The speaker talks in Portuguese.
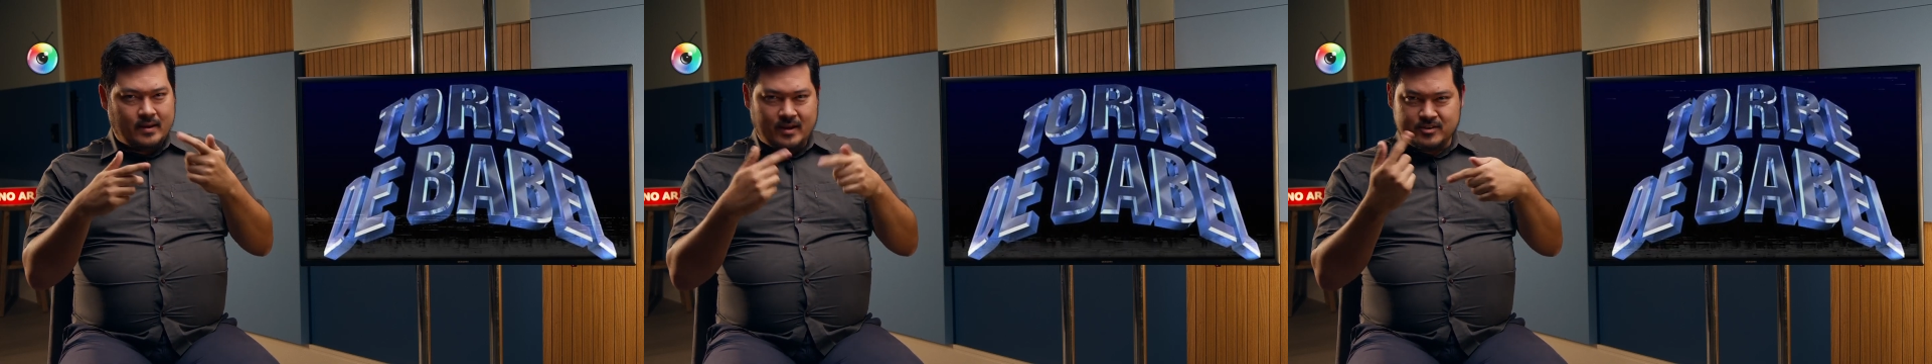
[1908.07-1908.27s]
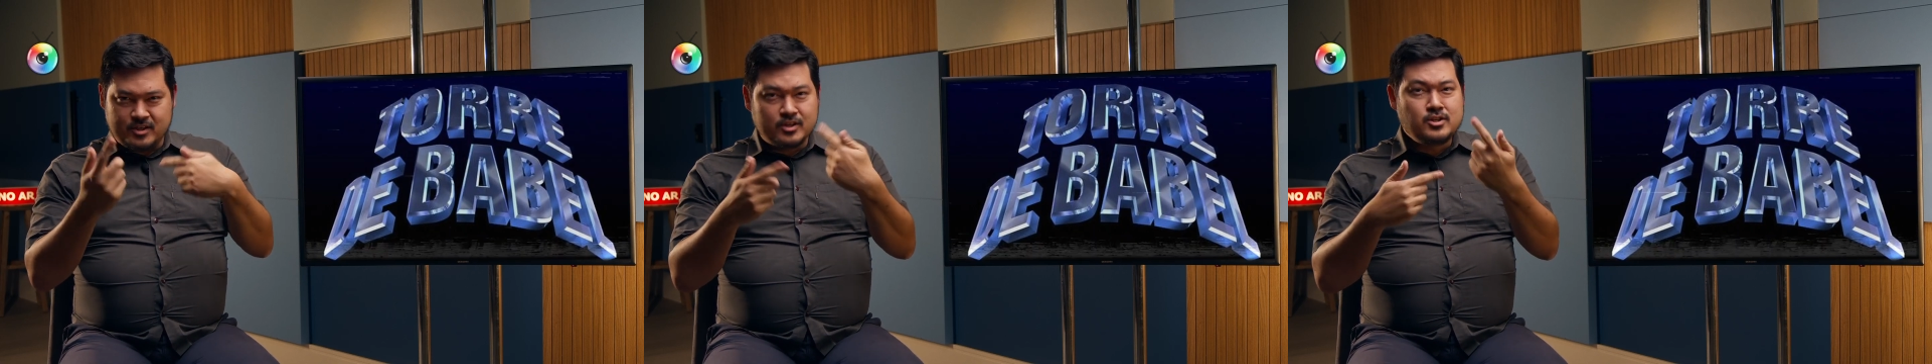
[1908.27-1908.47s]

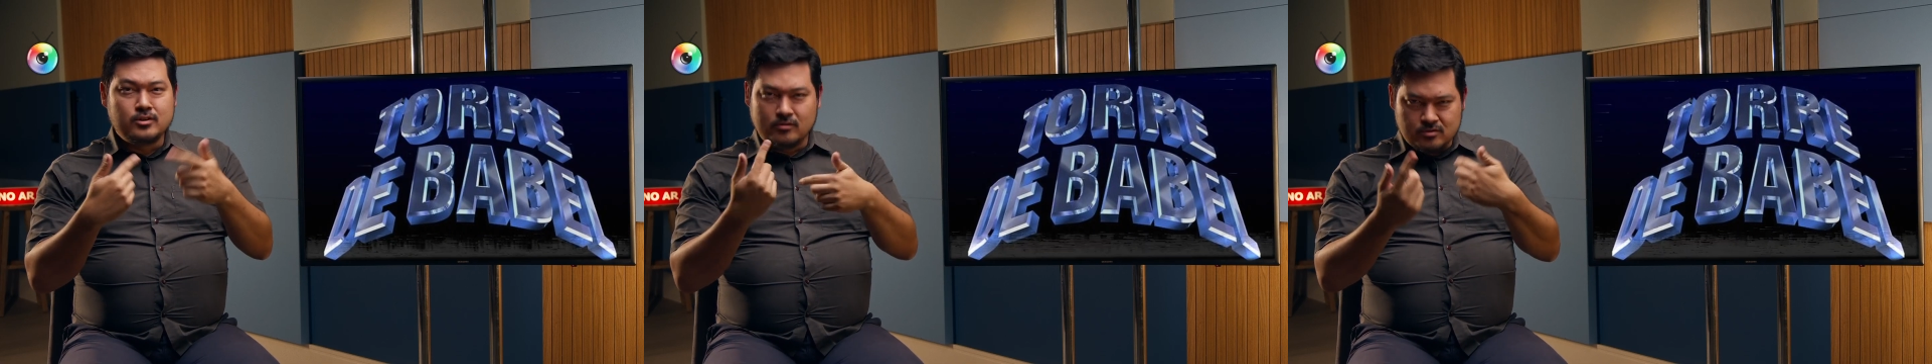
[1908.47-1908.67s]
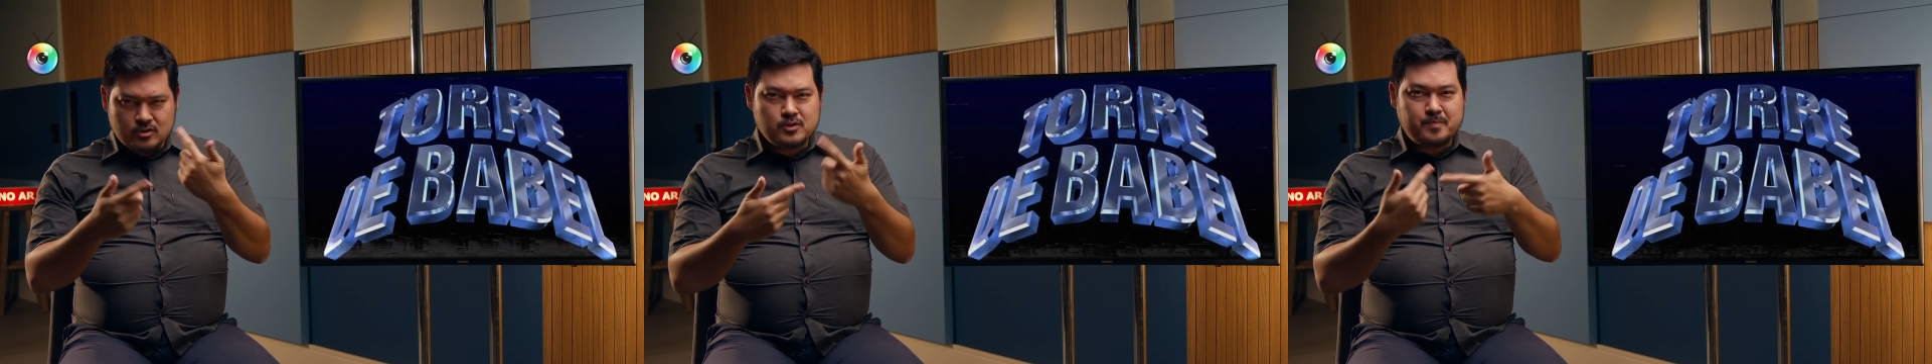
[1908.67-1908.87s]
a gente
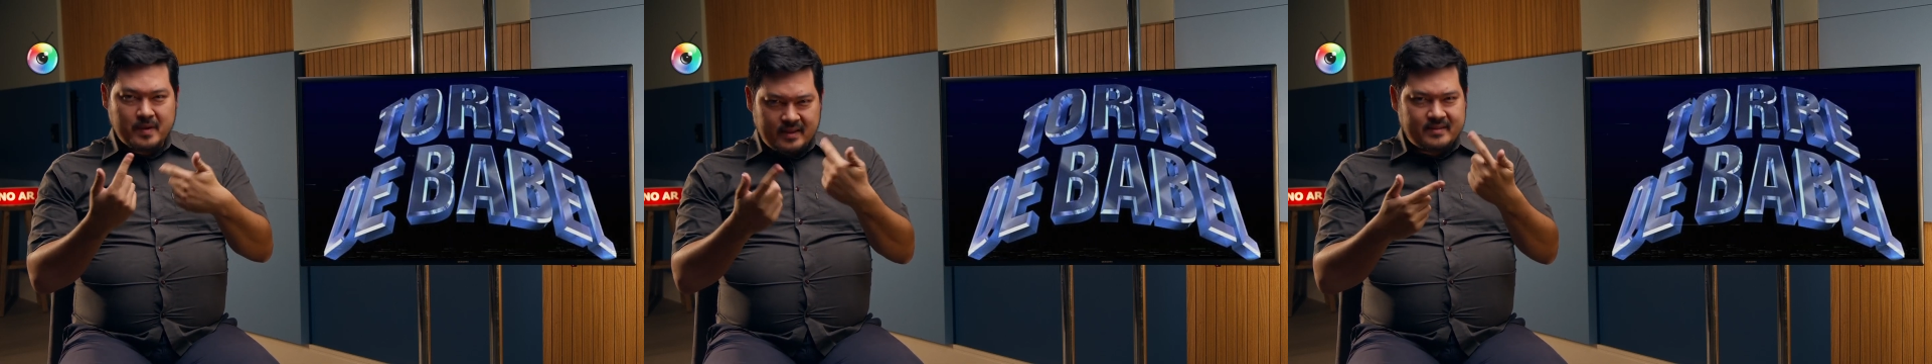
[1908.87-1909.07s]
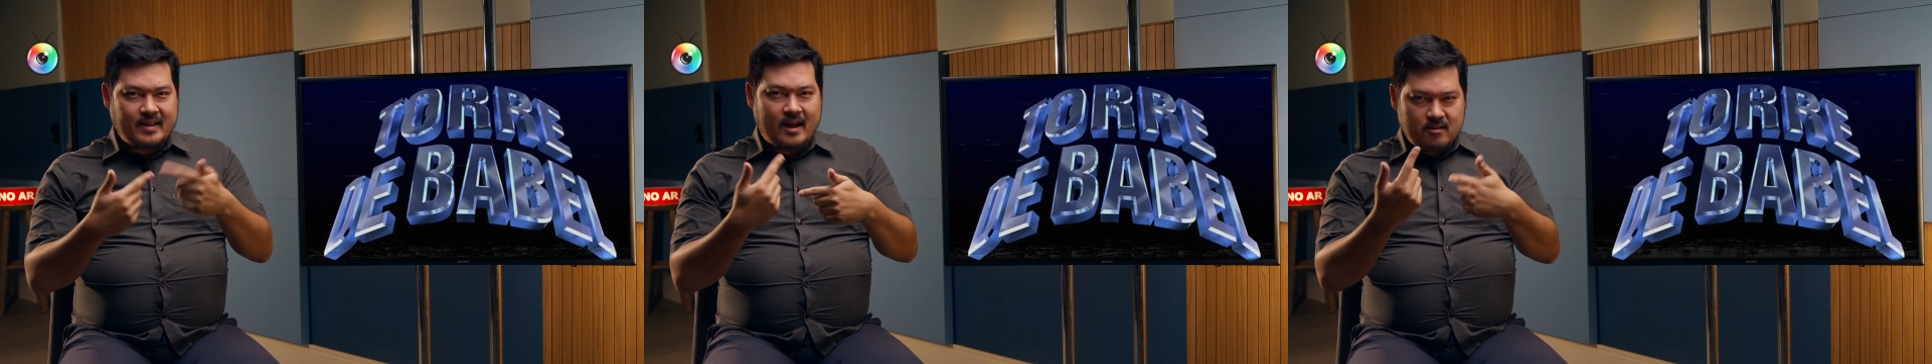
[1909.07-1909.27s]
não
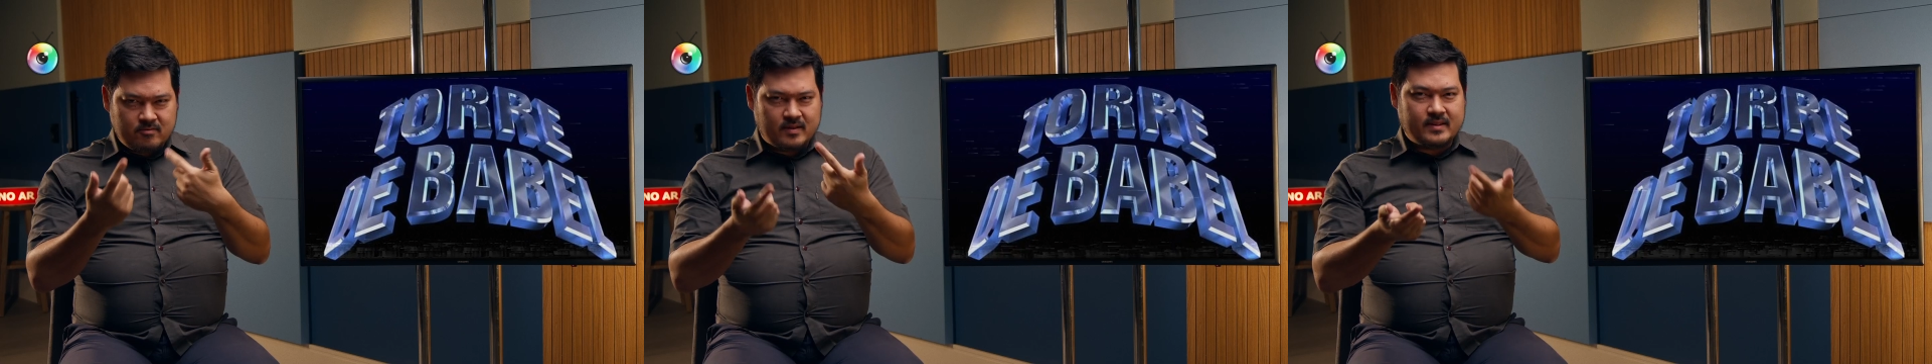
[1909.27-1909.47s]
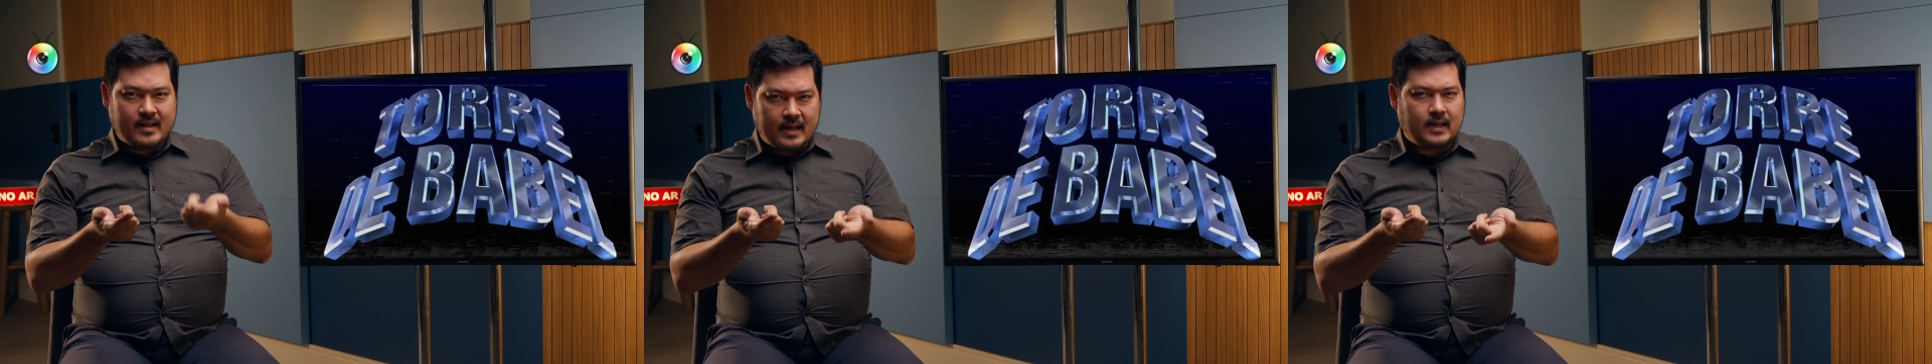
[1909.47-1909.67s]

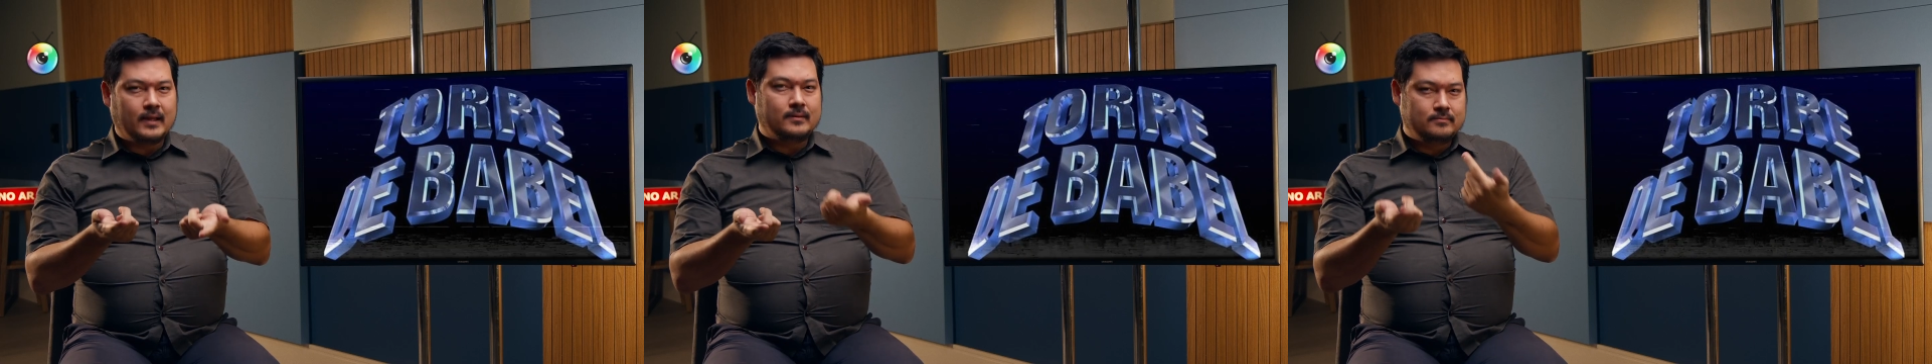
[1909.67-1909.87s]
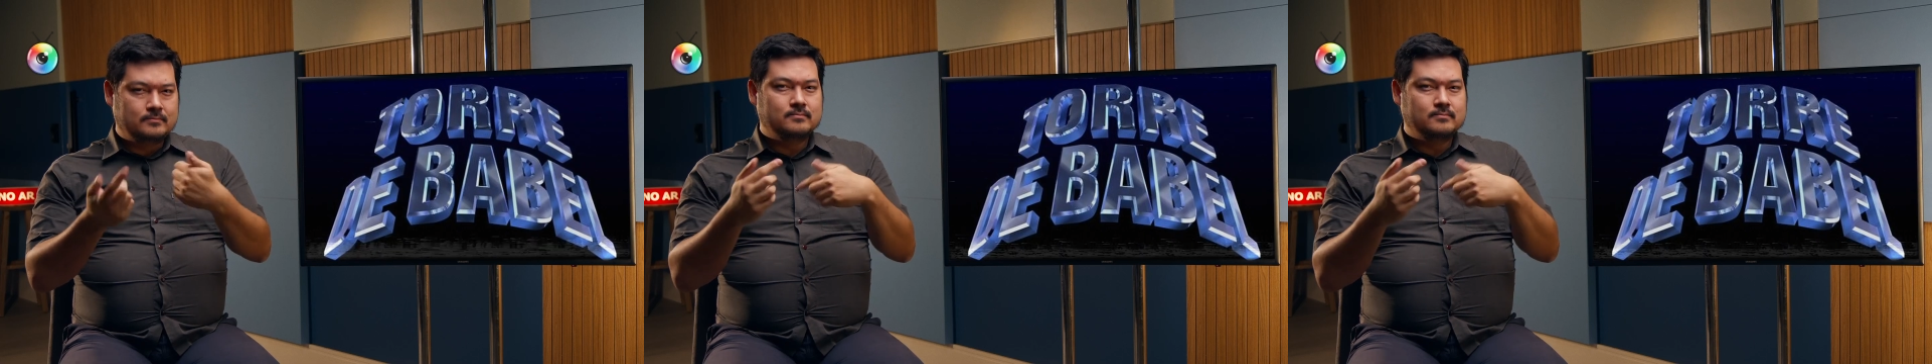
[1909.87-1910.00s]
suspeitava dela,